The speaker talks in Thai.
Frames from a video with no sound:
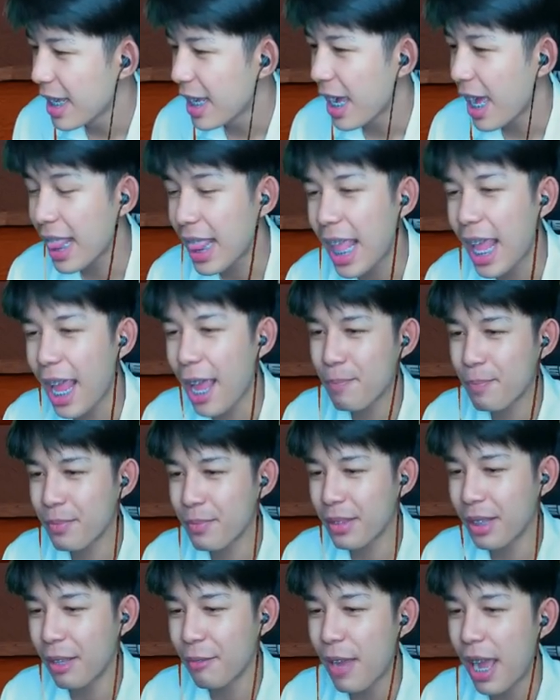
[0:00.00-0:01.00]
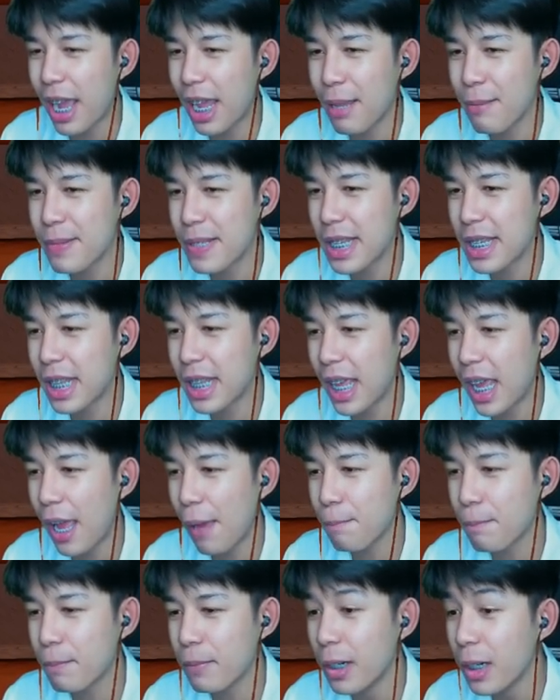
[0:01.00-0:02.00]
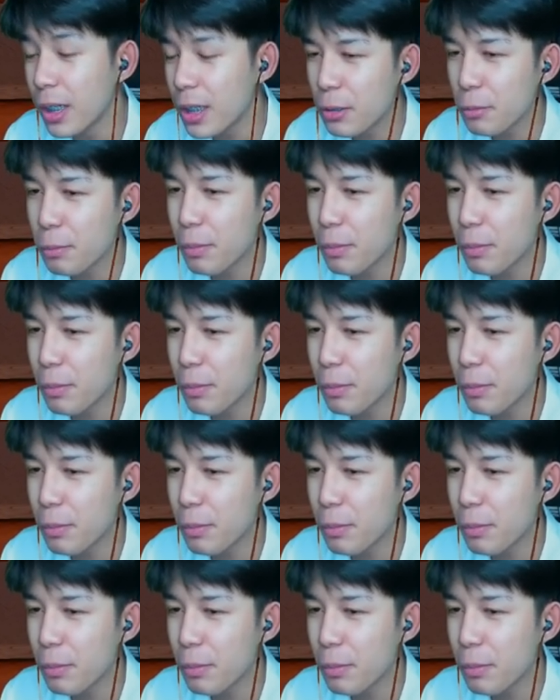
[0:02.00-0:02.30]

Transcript: นั่นแหละฝาก FC นะครับ เอ้ย